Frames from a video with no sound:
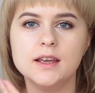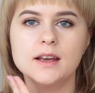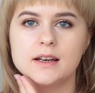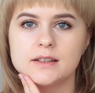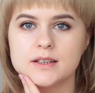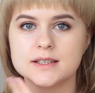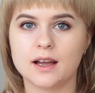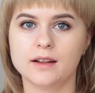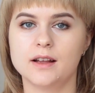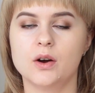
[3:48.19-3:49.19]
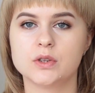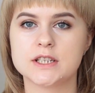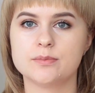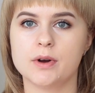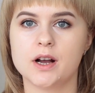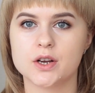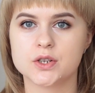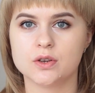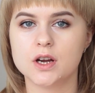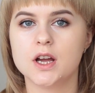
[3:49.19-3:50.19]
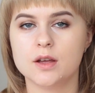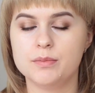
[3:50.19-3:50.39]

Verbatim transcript: И эта сторона у нас пока что